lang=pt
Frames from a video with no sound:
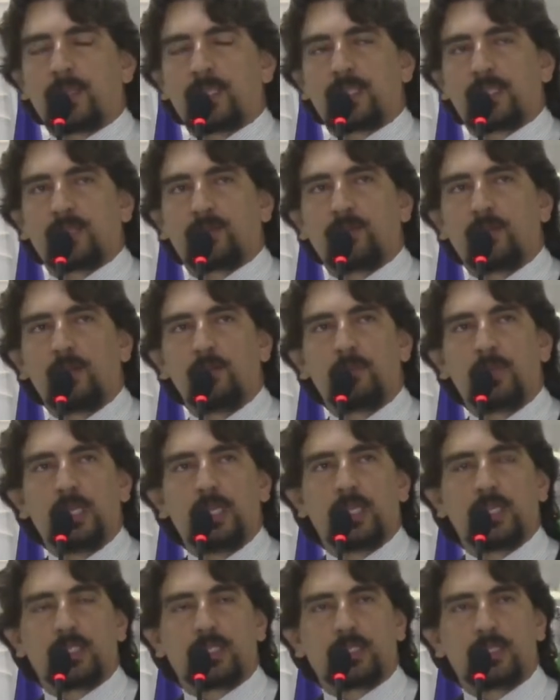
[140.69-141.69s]
essas
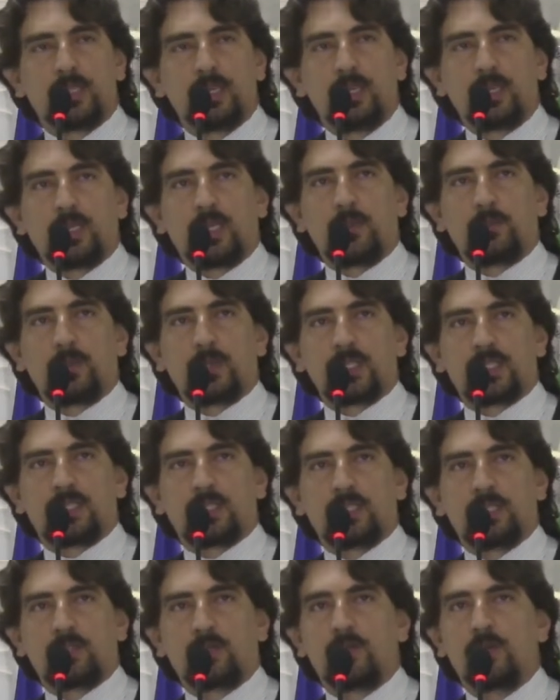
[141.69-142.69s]
famílias que
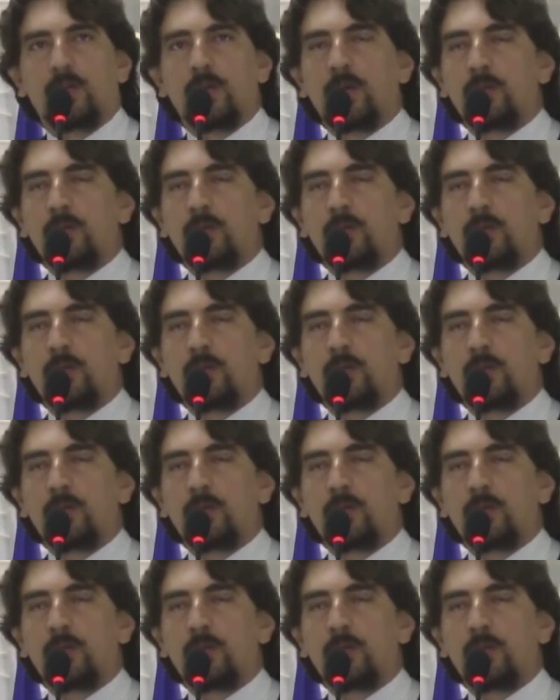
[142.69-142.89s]
precisam,